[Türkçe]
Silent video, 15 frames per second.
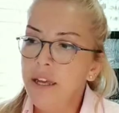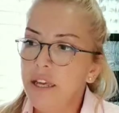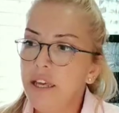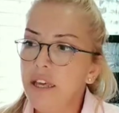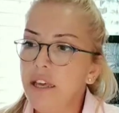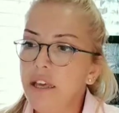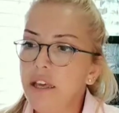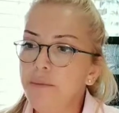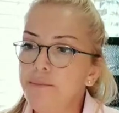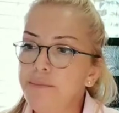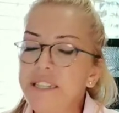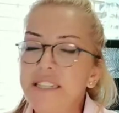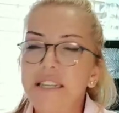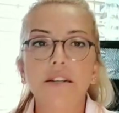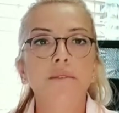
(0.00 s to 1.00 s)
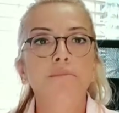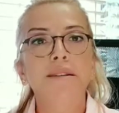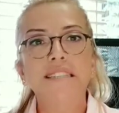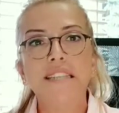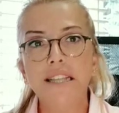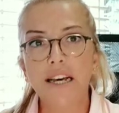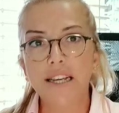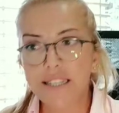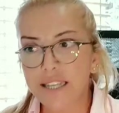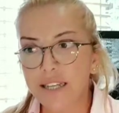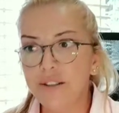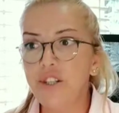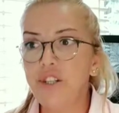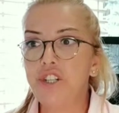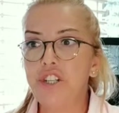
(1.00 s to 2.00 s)
Ee, bir takım mesela
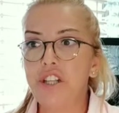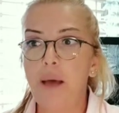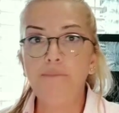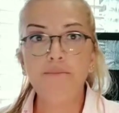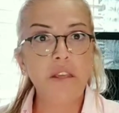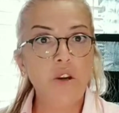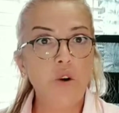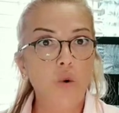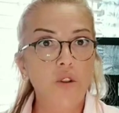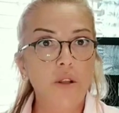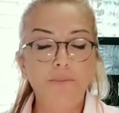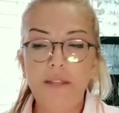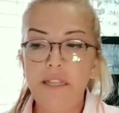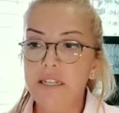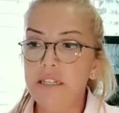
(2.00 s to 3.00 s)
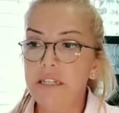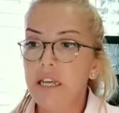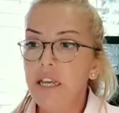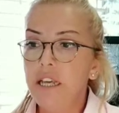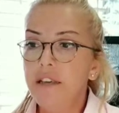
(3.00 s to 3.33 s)
satış işlemleri olabilir